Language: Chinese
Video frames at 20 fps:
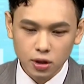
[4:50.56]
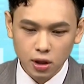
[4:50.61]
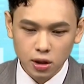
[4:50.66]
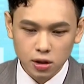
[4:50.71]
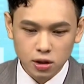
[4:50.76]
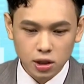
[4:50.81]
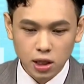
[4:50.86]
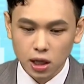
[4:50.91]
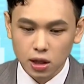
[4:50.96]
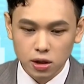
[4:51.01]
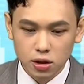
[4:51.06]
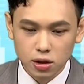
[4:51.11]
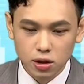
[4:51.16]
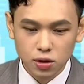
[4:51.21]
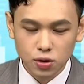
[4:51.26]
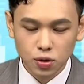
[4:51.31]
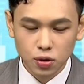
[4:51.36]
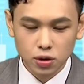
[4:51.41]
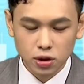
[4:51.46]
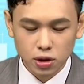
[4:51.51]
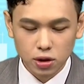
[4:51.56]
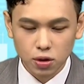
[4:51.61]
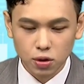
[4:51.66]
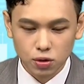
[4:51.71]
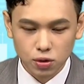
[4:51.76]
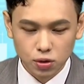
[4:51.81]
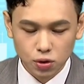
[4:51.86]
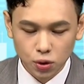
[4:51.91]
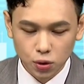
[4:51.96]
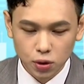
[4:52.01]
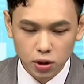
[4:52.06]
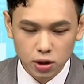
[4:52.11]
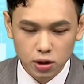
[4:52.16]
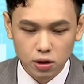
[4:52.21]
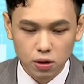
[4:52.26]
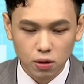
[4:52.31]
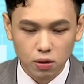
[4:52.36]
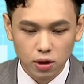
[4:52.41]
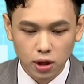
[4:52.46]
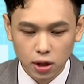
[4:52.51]
上一次说这种出现这
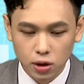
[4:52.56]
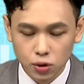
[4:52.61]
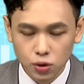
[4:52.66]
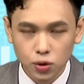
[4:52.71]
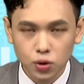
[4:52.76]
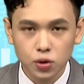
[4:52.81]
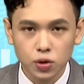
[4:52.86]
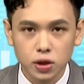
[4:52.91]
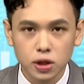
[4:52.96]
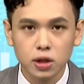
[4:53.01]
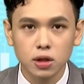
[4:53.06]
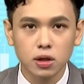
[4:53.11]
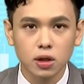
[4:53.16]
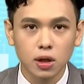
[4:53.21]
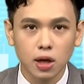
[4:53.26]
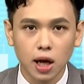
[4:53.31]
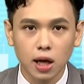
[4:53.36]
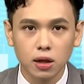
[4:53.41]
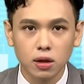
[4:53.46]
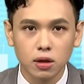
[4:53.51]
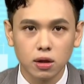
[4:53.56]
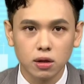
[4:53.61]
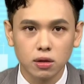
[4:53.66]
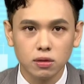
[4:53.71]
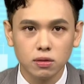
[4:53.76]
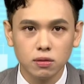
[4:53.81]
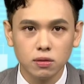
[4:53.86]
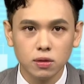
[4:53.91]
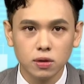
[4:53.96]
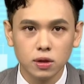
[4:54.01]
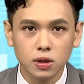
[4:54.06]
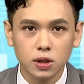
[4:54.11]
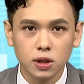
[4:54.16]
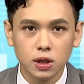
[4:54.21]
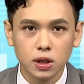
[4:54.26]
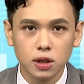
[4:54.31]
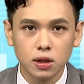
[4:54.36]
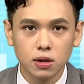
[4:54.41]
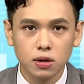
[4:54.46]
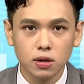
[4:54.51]
种连续性的蓝灯，
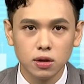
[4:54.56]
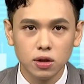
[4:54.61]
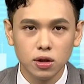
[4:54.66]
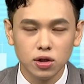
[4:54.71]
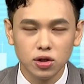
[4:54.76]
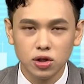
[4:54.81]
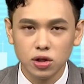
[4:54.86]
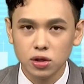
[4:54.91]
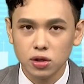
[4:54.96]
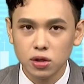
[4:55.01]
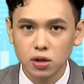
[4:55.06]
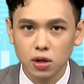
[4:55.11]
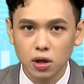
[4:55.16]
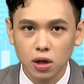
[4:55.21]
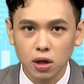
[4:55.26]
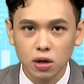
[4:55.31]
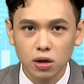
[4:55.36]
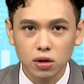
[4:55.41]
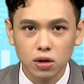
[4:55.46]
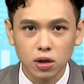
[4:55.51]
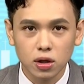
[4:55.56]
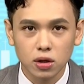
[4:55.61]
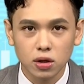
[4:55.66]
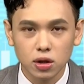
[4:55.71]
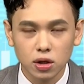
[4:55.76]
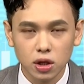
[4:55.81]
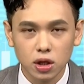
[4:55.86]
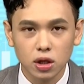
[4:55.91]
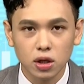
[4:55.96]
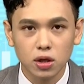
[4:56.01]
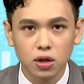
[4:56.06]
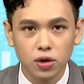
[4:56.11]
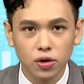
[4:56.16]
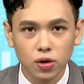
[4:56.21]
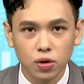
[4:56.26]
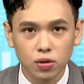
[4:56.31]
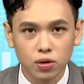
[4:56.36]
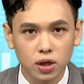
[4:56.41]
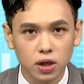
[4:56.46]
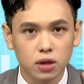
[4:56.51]
已经是二零一
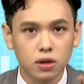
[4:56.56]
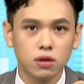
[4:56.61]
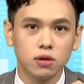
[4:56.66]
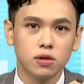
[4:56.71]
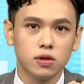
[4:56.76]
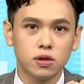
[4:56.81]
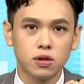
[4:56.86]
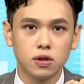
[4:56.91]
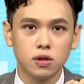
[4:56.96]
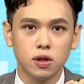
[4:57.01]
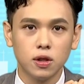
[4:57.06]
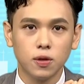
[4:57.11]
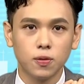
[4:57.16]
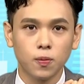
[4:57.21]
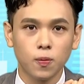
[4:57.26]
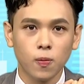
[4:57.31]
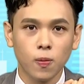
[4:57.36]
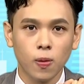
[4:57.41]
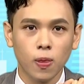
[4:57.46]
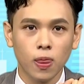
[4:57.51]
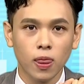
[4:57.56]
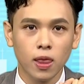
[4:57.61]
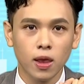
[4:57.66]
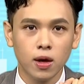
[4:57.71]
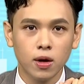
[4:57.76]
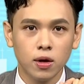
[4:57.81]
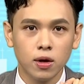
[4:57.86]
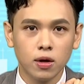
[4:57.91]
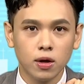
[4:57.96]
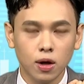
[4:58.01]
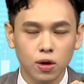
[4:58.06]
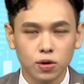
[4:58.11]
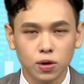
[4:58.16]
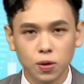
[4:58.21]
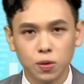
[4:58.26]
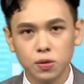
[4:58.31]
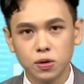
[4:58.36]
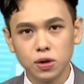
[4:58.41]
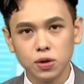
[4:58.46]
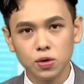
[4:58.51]
六年的事了。哦，
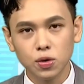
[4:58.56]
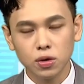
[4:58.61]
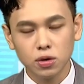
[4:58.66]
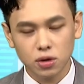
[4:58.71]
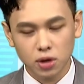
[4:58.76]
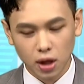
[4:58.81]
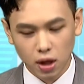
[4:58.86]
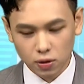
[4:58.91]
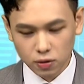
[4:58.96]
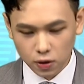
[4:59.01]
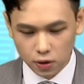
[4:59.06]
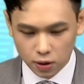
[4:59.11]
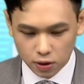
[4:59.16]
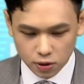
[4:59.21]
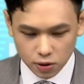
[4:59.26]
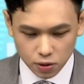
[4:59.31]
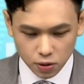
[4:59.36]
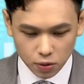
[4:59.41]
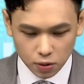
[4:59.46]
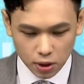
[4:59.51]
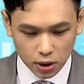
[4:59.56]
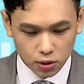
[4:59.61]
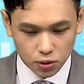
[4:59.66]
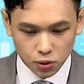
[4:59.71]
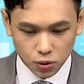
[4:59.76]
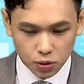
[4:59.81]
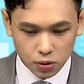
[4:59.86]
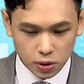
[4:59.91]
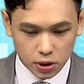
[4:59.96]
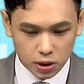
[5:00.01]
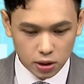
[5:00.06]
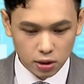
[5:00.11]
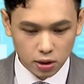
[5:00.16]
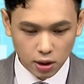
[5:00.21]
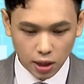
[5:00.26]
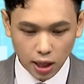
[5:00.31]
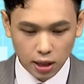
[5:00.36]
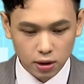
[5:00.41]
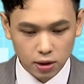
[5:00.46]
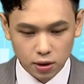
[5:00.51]
等于是说你要等到这种连续性的
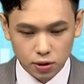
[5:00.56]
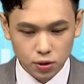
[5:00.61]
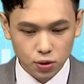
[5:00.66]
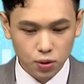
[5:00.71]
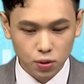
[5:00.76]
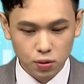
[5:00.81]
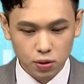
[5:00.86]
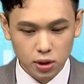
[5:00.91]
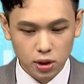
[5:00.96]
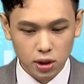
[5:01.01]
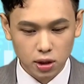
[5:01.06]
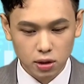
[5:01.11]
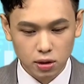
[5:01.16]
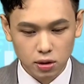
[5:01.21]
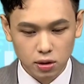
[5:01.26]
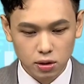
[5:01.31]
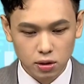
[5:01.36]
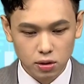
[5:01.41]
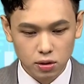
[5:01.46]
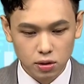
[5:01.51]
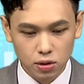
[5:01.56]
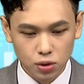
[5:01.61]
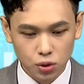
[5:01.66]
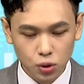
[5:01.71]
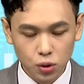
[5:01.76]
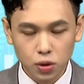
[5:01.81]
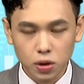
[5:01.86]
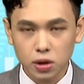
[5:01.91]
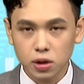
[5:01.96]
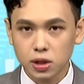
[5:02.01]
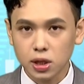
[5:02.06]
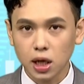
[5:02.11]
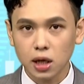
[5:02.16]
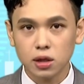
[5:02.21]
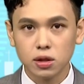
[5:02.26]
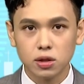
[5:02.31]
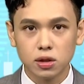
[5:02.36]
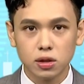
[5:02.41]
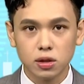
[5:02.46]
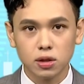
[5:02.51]
蓝灯出现，距离上
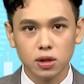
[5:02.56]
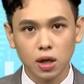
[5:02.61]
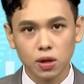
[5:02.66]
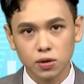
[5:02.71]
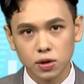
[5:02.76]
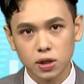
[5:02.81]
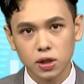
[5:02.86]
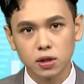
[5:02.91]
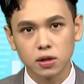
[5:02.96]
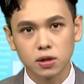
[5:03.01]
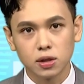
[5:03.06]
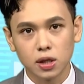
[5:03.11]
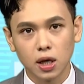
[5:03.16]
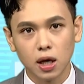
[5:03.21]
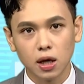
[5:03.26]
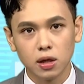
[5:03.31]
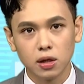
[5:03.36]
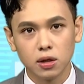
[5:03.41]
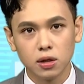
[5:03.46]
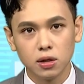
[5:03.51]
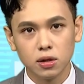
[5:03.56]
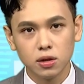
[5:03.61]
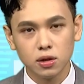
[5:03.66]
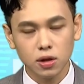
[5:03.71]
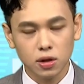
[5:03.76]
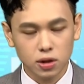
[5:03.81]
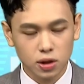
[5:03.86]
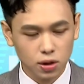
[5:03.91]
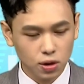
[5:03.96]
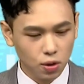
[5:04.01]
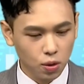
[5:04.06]
一次到现在，这已经